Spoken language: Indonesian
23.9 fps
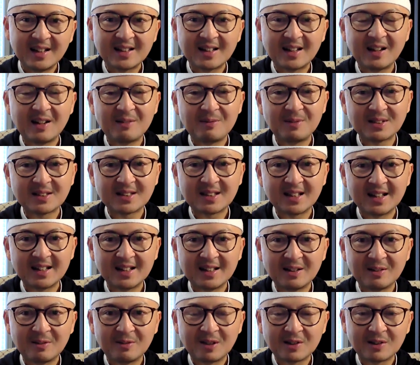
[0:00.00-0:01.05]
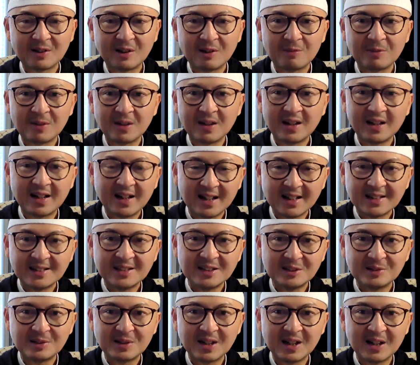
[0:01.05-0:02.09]
kita lapaskan ya, waktu depan naik
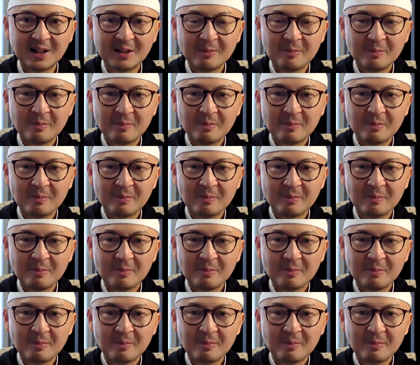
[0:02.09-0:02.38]
haji juga